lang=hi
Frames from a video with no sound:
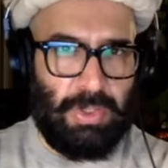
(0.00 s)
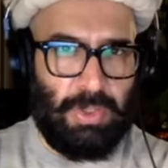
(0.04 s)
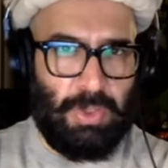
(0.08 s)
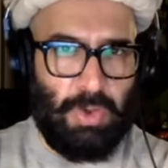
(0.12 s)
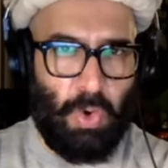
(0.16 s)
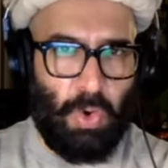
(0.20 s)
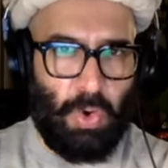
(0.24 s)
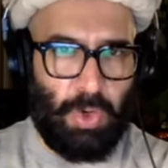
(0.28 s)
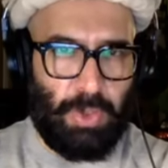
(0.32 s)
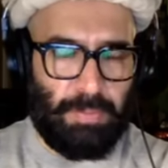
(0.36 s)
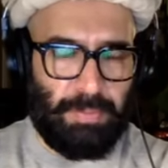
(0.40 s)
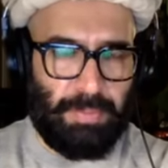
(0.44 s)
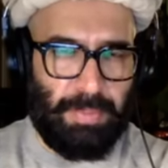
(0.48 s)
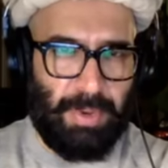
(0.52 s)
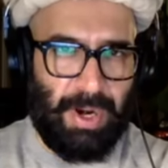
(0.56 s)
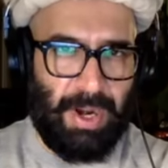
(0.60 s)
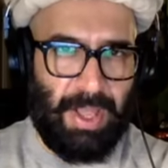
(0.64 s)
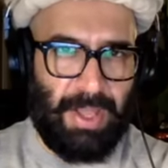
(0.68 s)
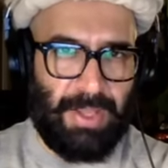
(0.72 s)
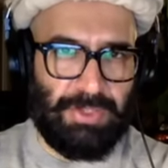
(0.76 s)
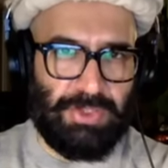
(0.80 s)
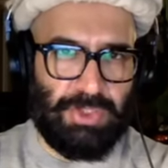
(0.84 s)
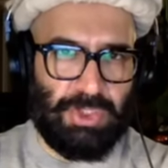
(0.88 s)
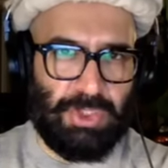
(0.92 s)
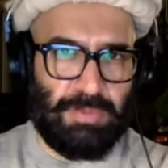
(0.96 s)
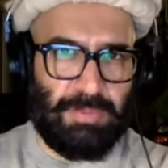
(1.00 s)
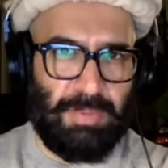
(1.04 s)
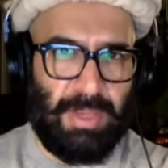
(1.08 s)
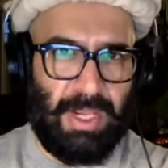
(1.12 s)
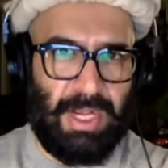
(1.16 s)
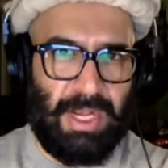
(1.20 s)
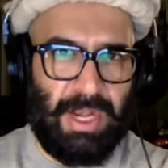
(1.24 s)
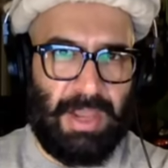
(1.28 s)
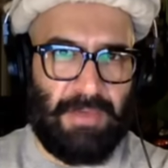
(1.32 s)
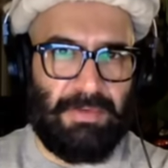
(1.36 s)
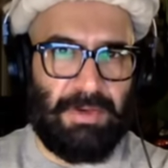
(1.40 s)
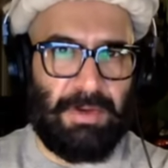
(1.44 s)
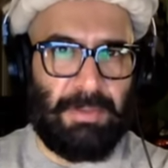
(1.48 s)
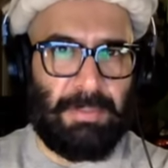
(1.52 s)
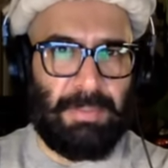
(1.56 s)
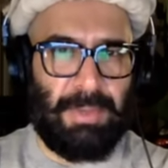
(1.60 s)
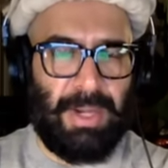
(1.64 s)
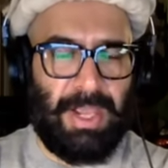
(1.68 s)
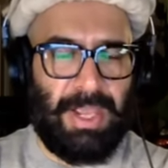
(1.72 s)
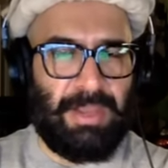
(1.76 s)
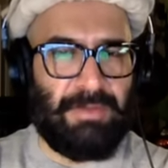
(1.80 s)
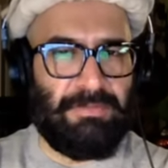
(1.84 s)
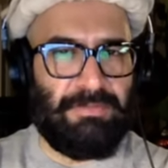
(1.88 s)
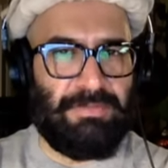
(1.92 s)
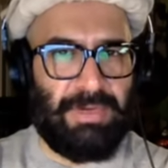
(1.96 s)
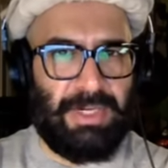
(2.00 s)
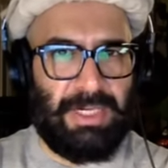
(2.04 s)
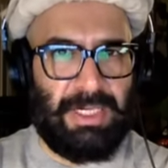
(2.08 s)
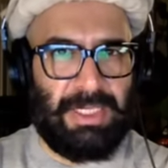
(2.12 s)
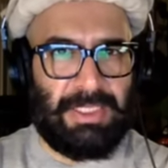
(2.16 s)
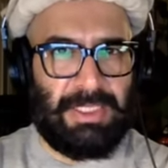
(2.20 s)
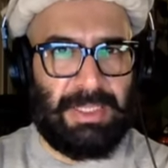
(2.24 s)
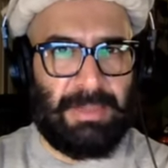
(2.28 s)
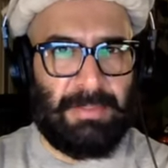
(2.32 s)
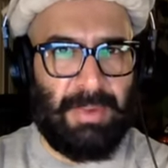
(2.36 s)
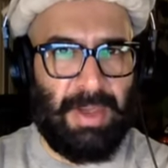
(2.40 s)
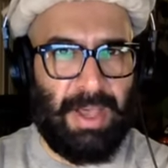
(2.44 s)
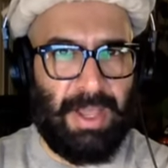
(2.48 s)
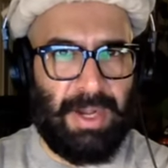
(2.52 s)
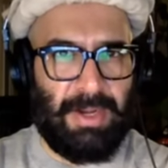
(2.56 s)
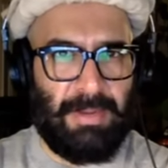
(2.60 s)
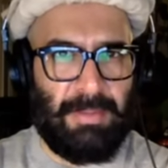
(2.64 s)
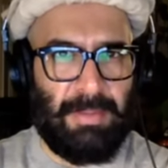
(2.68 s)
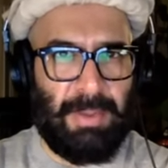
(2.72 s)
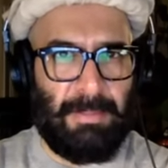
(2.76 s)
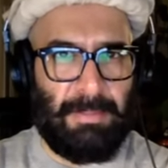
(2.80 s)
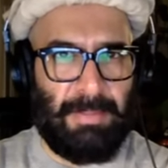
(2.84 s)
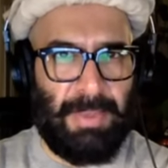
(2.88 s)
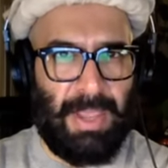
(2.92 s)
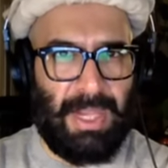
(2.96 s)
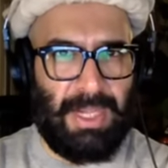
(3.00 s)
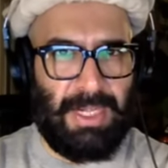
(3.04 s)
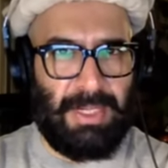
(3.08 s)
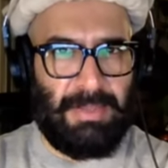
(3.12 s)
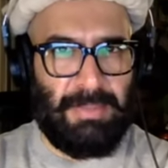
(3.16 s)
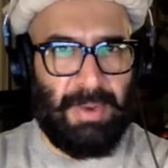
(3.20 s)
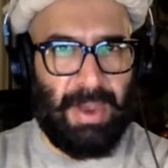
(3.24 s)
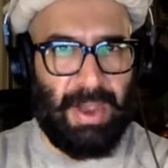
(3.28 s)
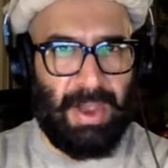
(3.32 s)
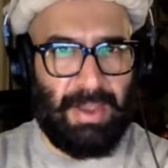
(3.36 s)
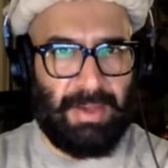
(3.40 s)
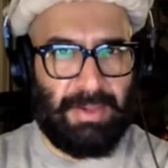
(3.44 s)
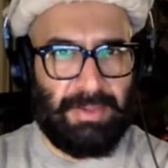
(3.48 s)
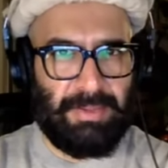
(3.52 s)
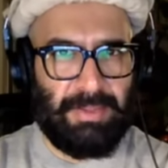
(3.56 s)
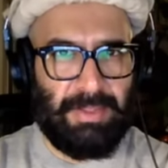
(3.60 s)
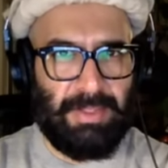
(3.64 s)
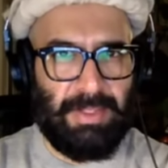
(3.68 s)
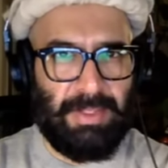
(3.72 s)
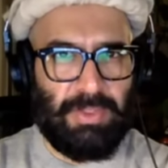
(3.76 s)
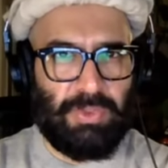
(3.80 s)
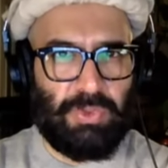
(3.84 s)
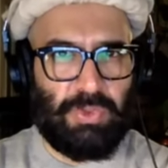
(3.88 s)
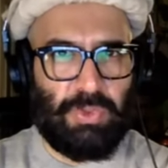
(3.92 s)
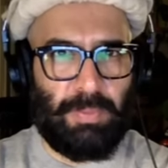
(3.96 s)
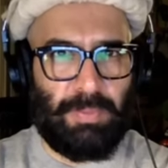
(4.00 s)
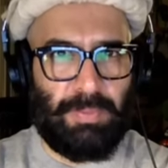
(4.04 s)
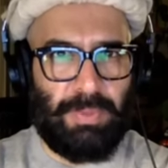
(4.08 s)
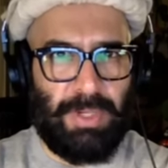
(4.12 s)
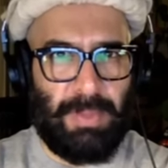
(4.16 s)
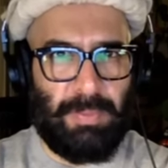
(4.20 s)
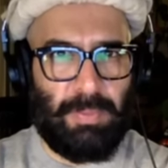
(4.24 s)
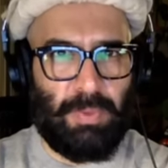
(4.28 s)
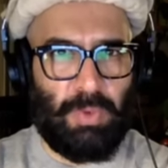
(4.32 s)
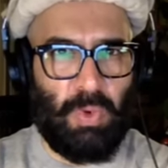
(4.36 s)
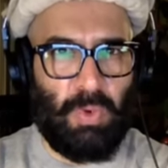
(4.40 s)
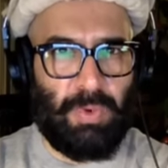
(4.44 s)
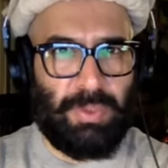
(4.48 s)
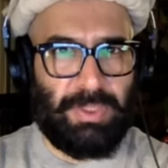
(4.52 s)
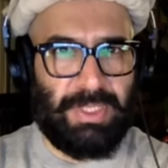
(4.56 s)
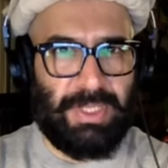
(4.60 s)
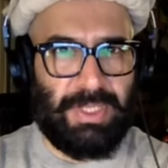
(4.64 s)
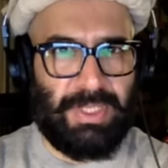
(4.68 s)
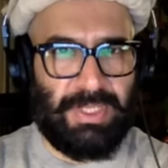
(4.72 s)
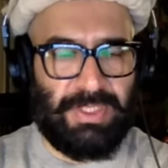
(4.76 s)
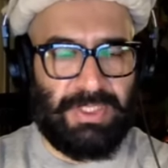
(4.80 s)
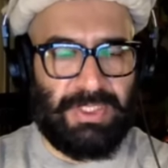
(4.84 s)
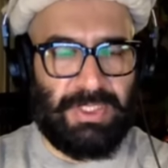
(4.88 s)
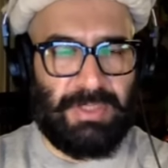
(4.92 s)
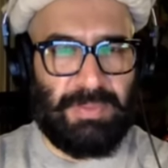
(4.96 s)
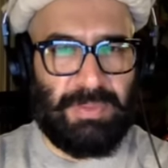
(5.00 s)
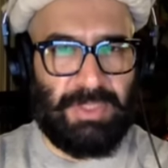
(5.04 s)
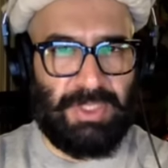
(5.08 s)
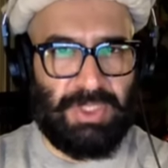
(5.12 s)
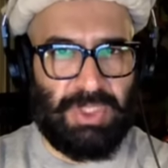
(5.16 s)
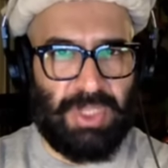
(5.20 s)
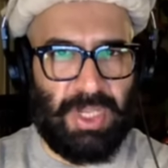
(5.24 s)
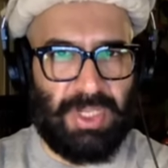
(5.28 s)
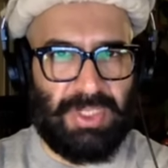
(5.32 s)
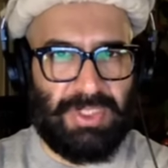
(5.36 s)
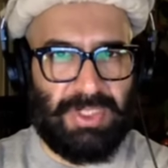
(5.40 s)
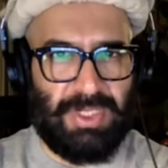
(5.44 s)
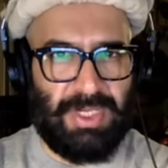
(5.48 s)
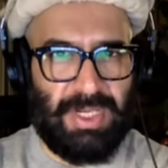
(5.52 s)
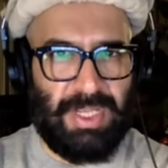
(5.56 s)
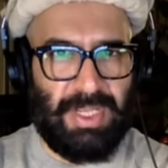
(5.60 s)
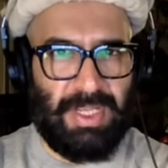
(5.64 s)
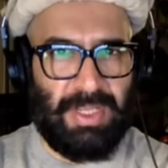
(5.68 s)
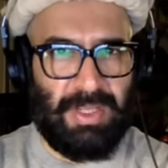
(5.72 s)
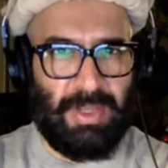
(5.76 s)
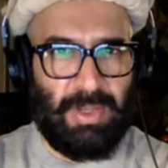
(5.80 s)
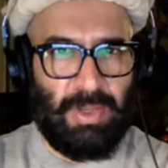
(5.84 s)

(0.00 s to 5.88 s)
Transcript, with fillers: नोट पढ़ा जिसमें लेवल प्लेइंग फील्ड के बारे में पहली बार सुप्रीम कोर्ट के किसी भी जज ने